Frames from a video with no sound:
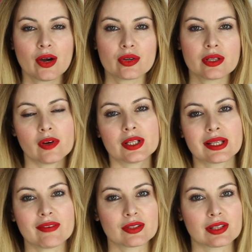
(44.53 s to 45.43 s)
ogni
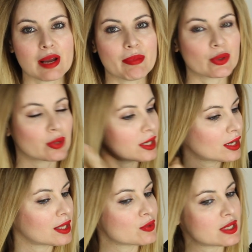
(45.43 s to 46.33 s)
volta vado dalla
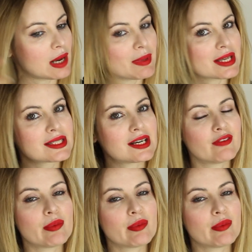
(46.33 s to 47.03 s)
parrucchiera che usa la piastra al